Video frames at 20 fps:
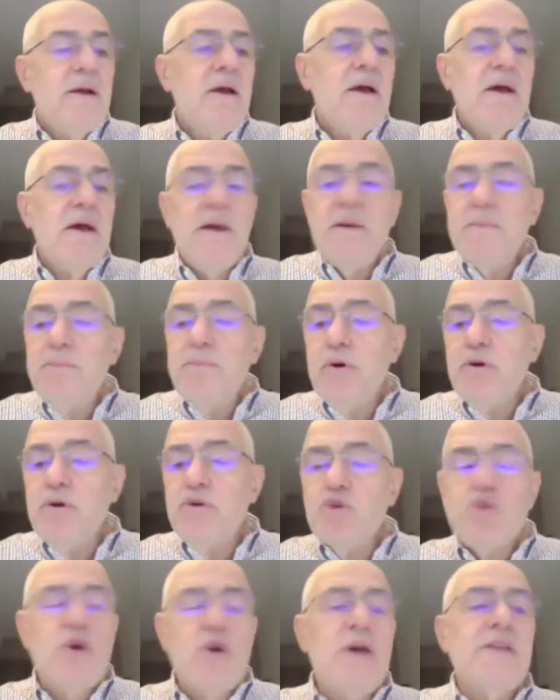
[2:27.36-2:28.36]
Ee, buyurun
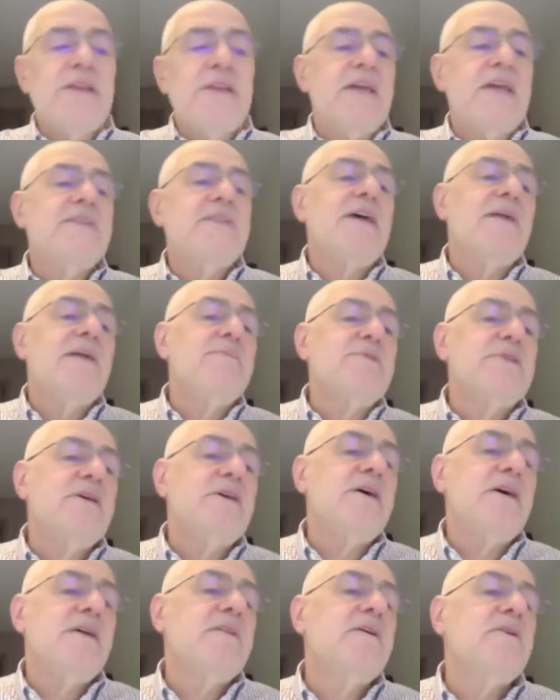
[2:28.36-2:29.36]
şu anda Excel
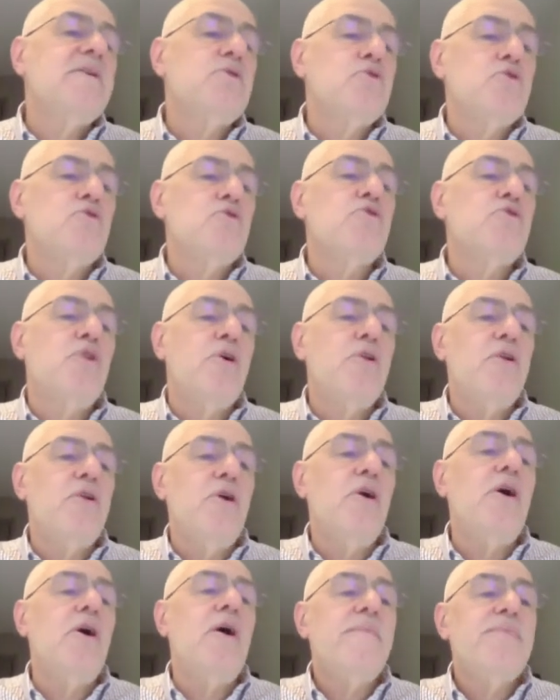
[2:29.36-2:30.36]
bize e, şunu
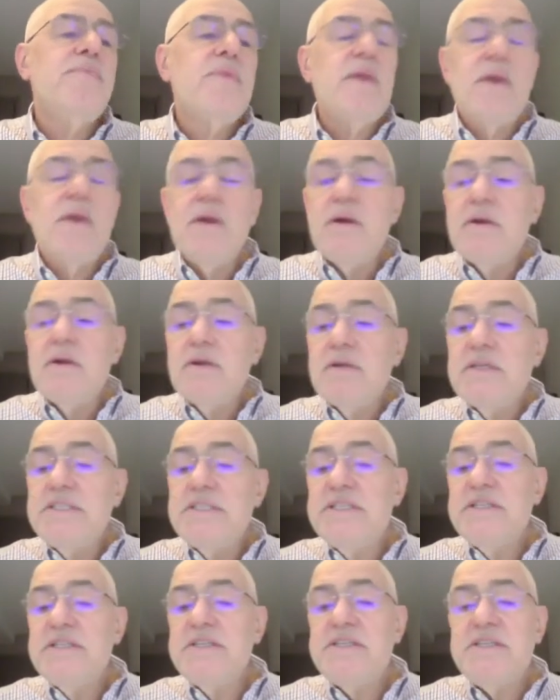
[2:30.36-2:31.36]
söylüyor.
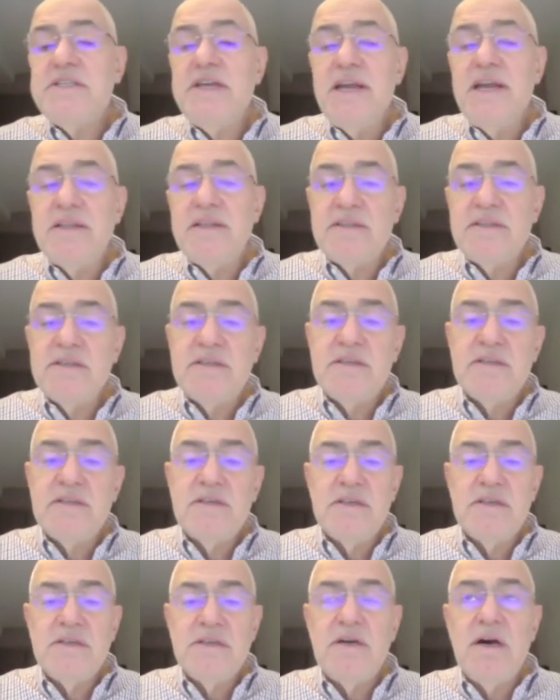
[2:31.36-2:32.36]
Cinsiyet
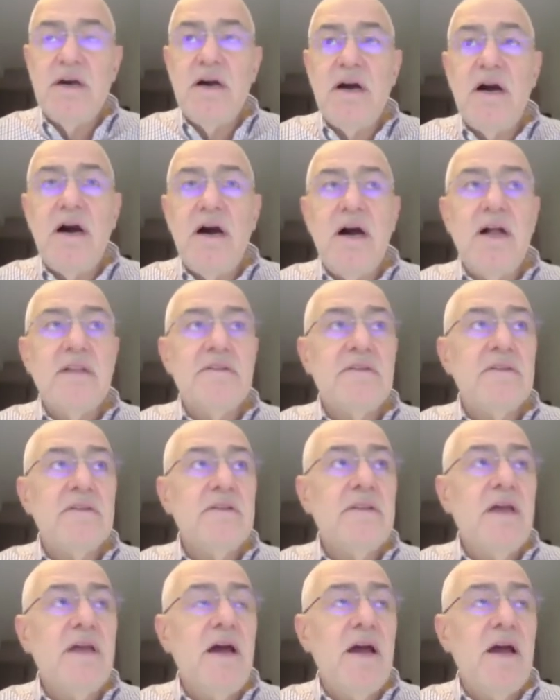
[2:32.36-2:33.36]

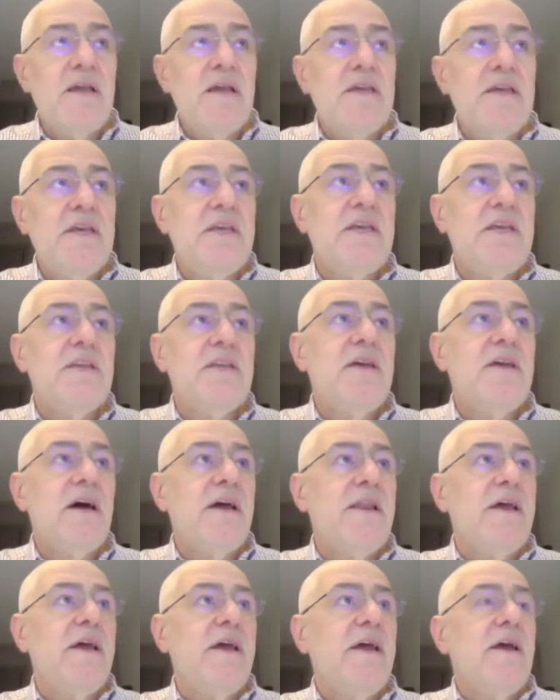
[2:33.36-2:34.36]
altında iki
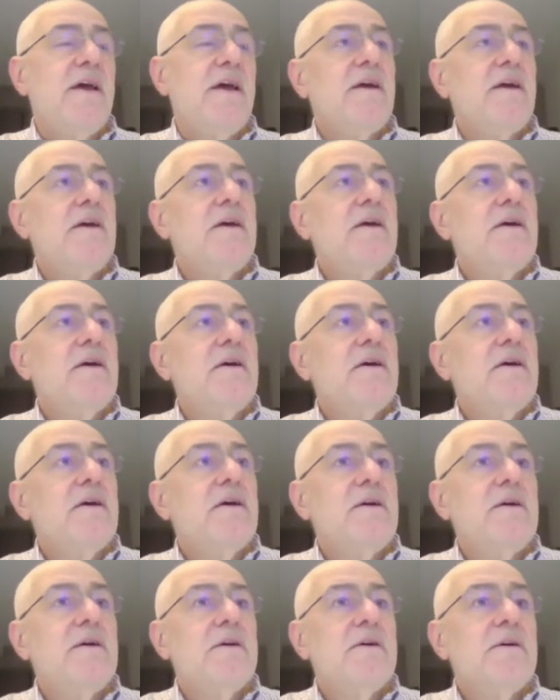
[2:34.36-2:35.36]
tane
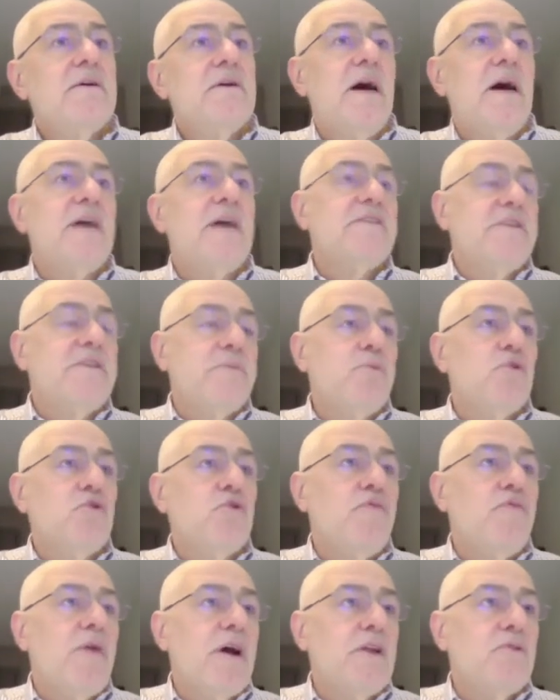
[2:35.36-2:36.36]

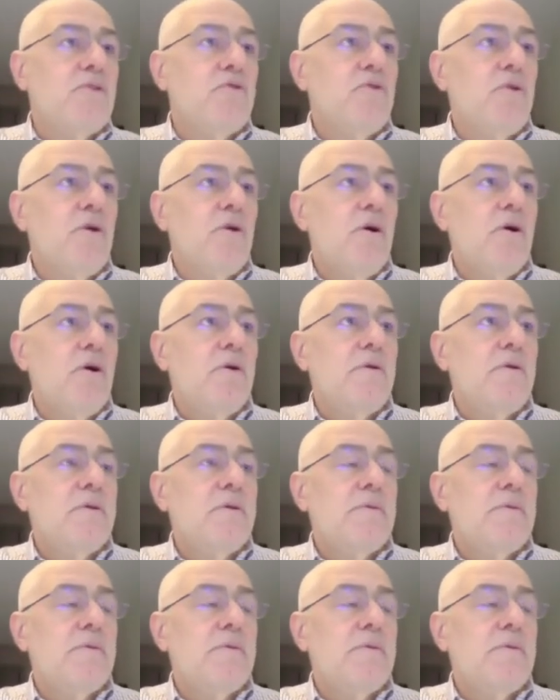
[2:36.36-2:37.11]
atribüt var diyor.